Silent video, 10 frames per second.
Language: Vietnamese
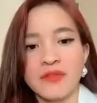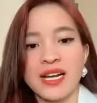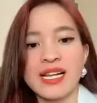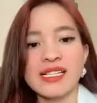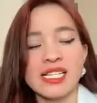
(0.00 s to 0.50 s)
Và
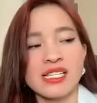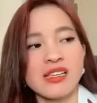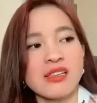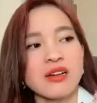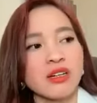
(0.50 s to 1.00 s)
các anh chị sẽ
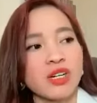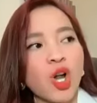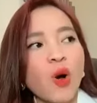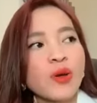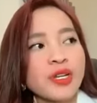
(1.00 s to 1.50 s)
dừng
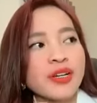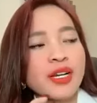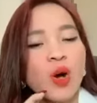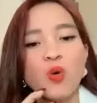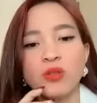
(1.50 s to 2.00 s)
nói những cái
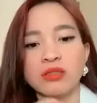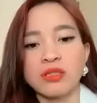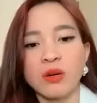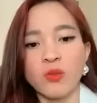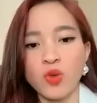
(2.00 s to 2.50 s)
ngôn từ
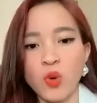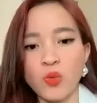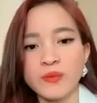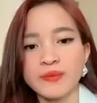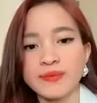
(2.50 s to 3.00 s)
không
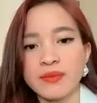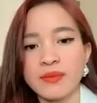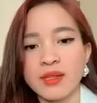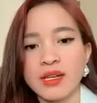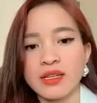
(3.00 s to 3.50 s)
tốt.
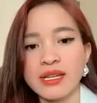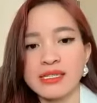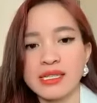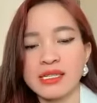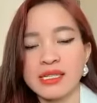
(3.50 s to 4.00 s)
Đấy, các
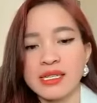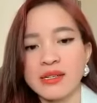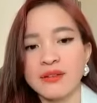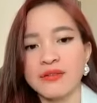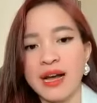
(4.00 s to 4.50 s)
anh chị.
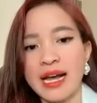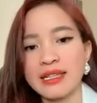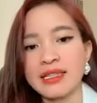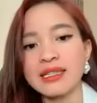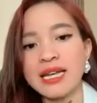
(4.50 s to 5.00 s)

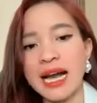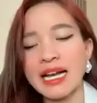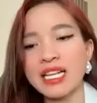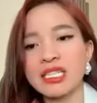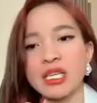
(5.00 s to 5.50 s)
Và tất cả
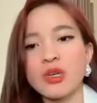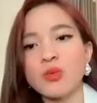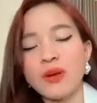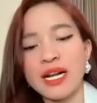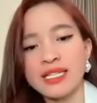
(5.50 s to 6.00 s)
cái
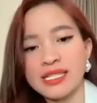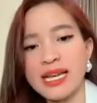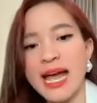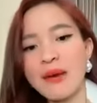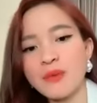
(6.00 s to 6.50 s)
chiều mà anh
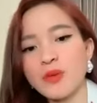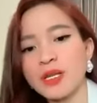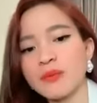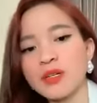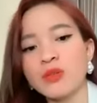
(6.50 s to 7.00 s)
chị áp vô
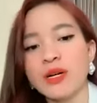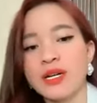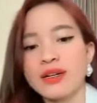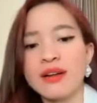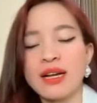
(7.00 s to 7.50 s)
tiềm thức của mình
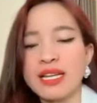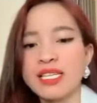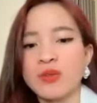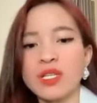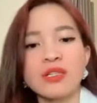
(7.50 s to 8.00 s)
đó, đó là cái
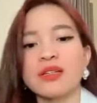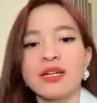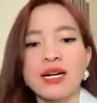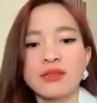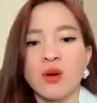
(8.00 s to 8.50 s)
chiều tích
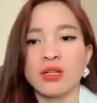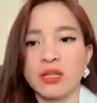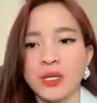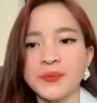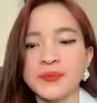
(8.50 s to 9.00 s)
cực hết hoàn toàn.